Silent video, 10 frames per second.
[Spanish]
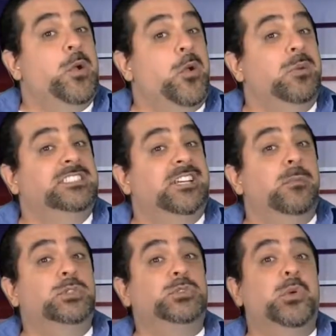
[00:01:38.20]

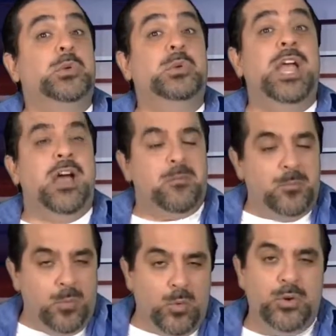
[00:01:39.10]
Comenzamos con una
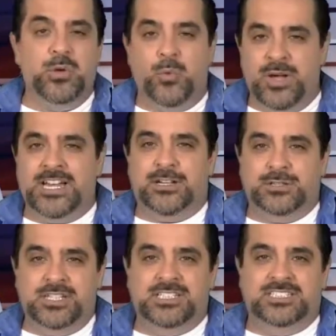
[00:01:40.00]
muy buena
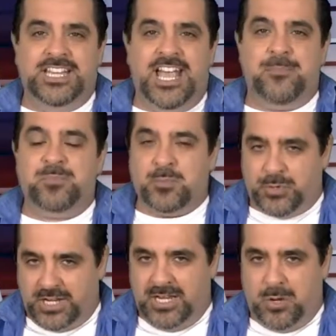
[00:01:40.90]
noticia,
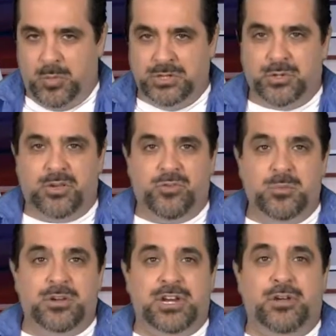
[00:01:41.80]
porque les cuento que
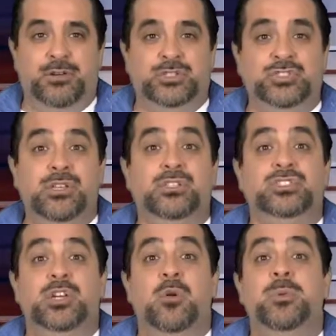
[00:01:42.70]
fuimos reconocidos
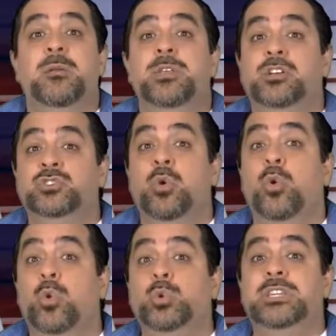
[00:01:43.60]
en los premios
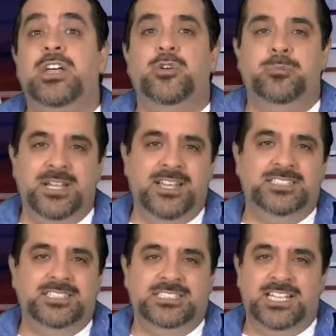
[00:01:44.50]
PUTA
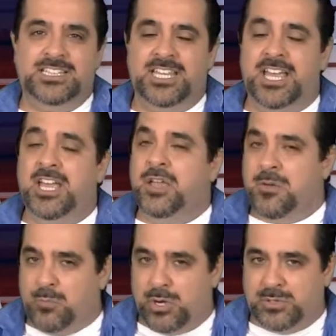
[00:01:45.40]
2017
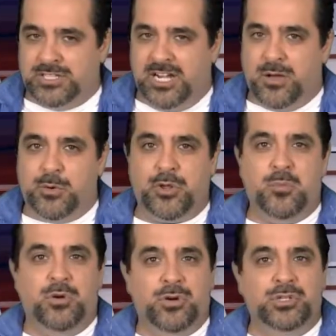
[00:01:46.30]
por nuestra labor
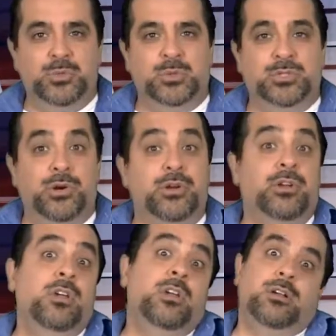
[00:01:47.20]
como
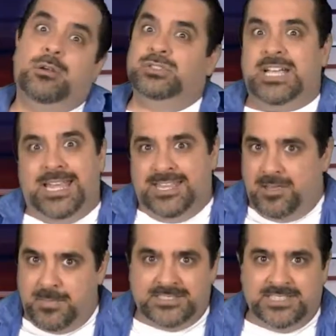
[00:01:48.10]
conductor, cosa que
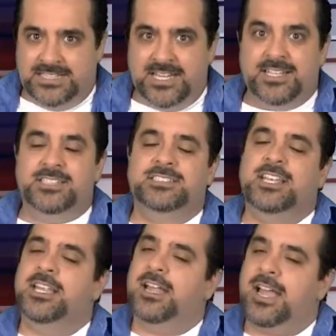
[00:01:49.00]
además está a
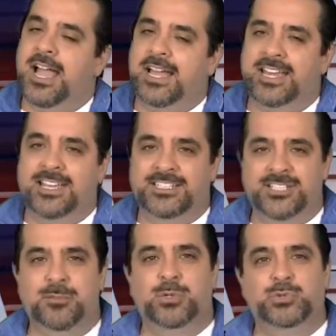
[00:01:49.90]
decir,
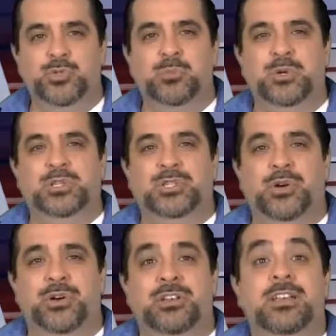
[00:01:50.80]
agradecemos un
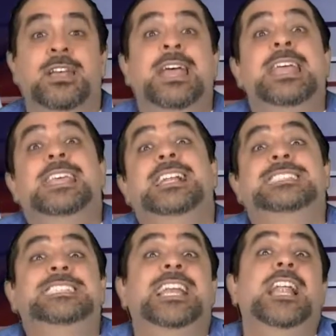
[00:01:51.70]
montón, y al
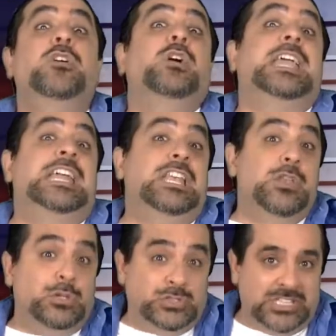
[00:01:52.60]
ser algo que
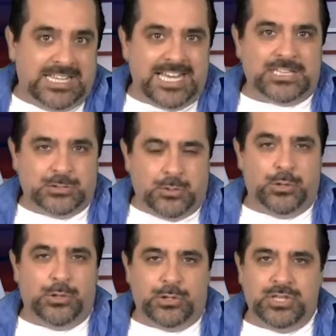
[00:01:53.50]
no se da
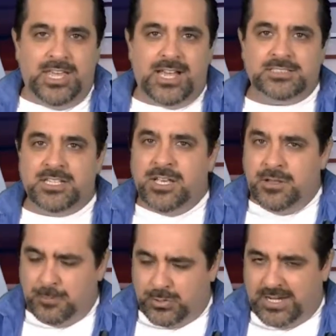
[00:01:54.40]
todos los días,
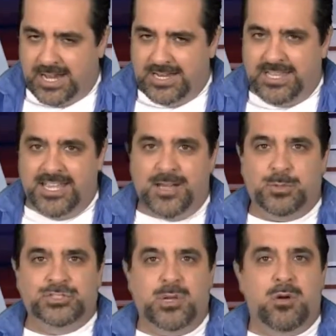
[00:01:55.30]
por acá le
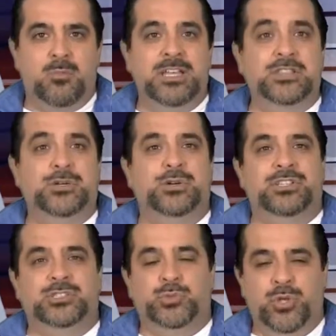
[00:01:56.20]
dejamos el momento
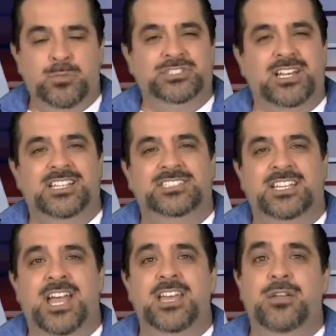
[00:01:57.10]
donde subimos al
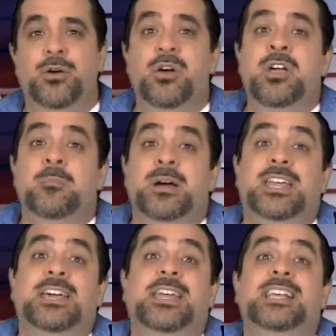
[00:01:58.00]
escenario
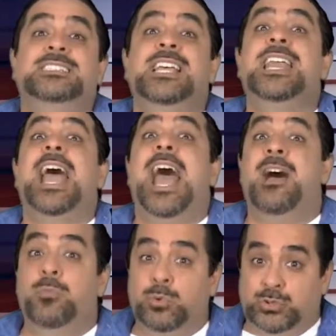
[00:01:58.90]
para agradecer
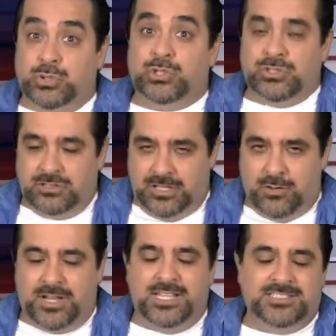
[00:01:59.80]
a muchos de
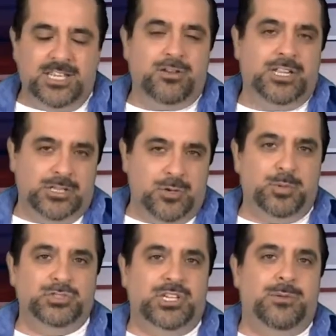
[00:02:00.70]
los que hicieron esto
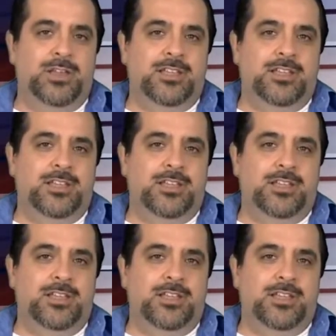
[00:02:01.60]
posible.